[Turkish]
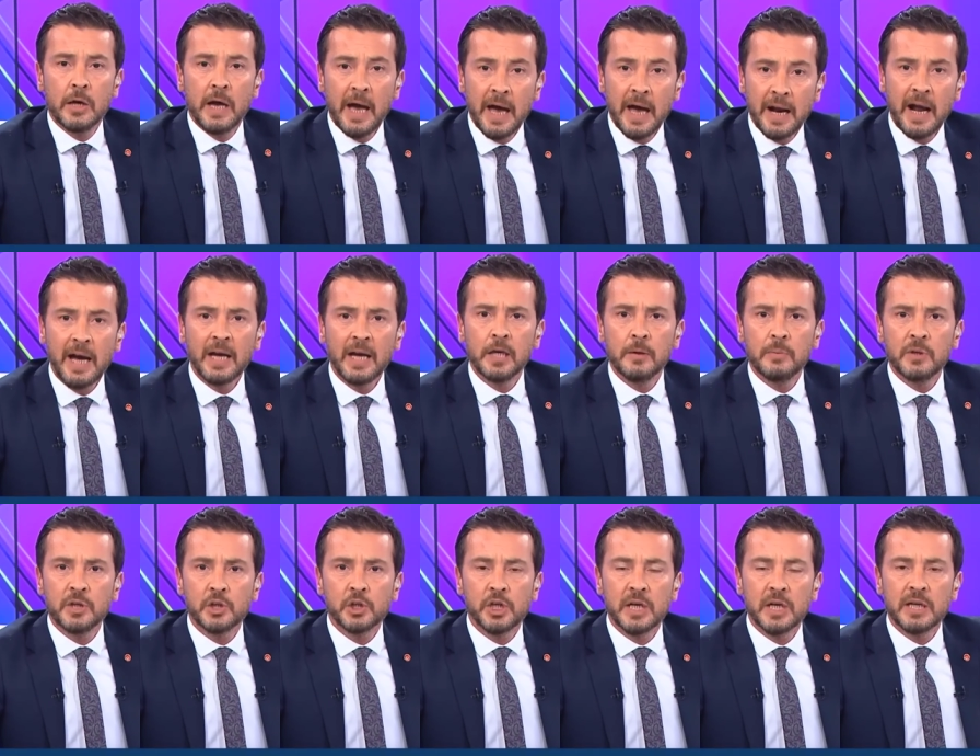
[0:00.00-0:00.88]

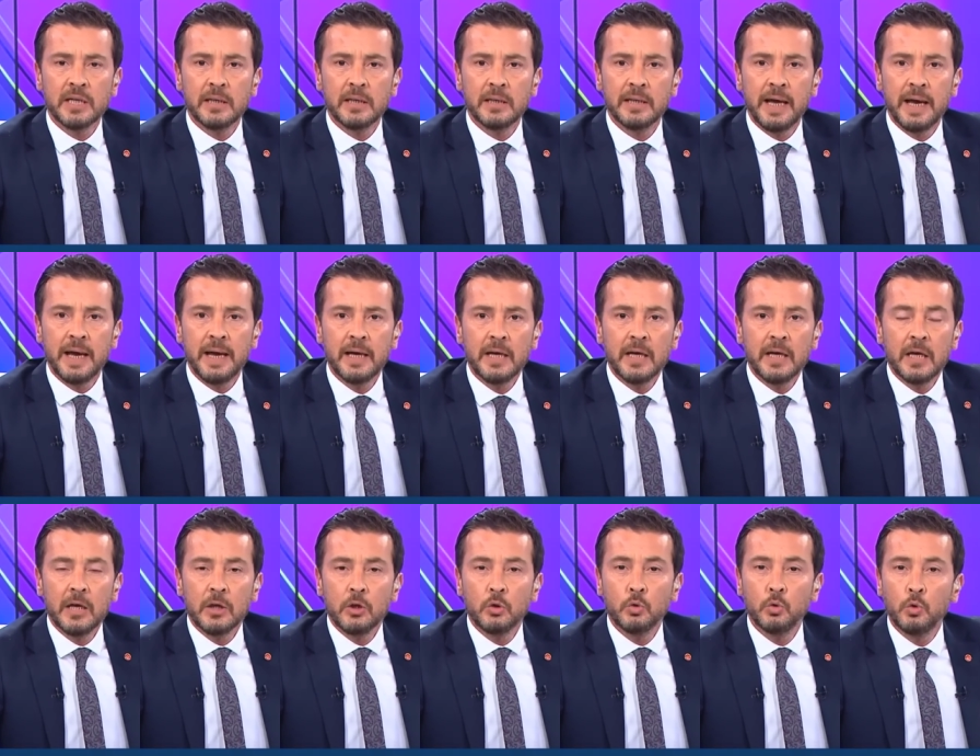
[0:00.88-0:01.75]
herhangi bir şekilde
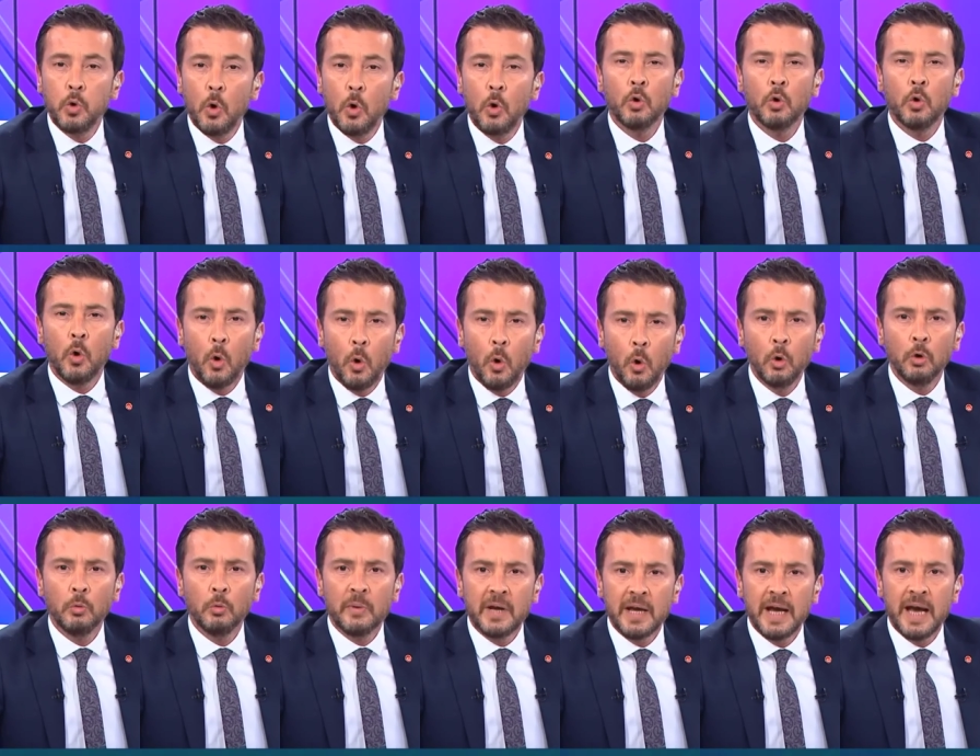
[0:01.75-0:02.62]
doğru
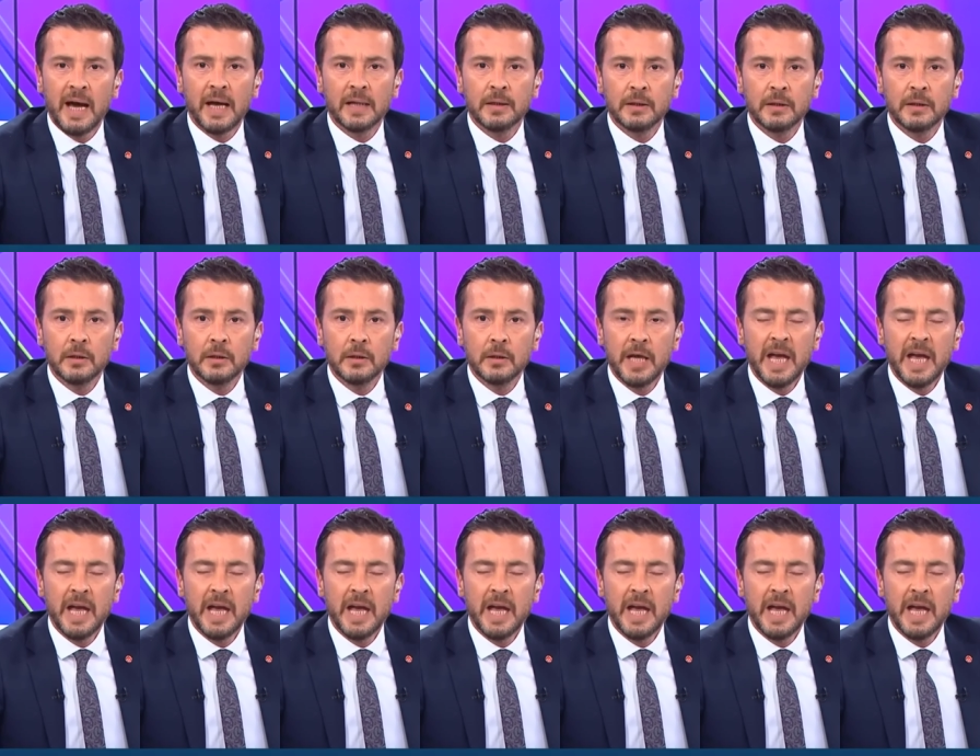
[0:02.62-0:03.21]
olmayan